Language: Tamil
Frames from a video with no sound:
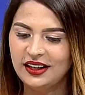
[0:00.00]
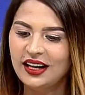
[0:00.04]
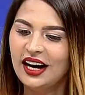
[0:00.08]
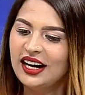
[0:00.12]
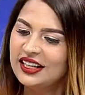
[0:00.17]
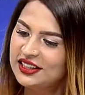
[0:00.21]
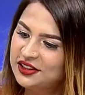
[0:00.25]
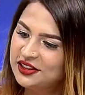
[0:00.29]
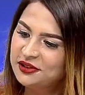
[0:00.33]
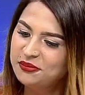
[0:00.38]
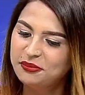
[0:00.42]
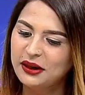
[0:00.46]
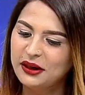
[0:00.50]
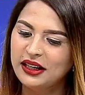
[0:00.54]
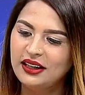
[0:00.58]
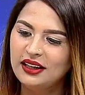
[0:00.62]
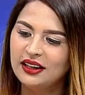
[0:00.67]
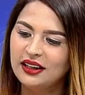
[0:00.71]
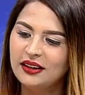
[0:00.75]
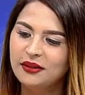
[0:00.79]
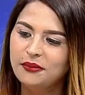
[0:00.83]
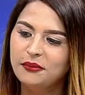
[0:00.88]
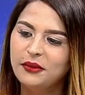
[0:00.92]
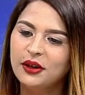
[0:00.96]
அச்சீவ்
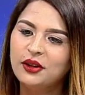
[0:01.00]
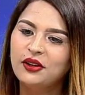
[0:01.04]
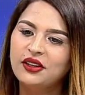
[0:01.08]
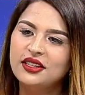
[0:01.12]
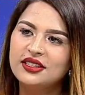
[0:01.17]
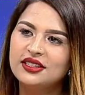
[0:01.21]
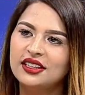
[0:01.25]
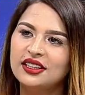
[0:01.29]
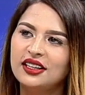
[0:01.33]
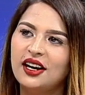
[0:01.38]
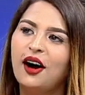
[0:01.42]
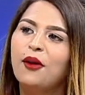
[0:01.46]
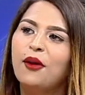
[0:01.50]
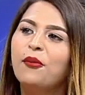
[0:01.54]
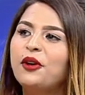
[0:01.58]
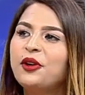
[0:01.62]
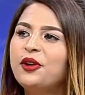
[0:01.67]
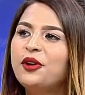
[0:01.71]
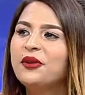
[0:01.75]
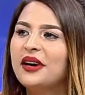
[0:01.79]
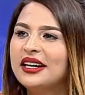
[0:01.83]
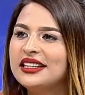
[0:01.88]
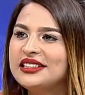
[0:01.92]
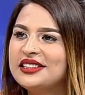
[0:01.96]
பண்ணல பிகாஸ்
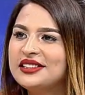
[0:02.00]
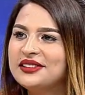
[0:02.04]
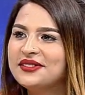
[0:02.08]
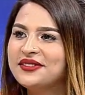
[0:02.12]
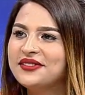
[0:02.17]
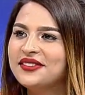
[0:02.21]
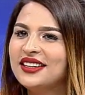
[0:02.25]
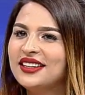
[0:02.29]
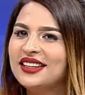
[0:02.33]
அபவுட் டு அச்சீவ்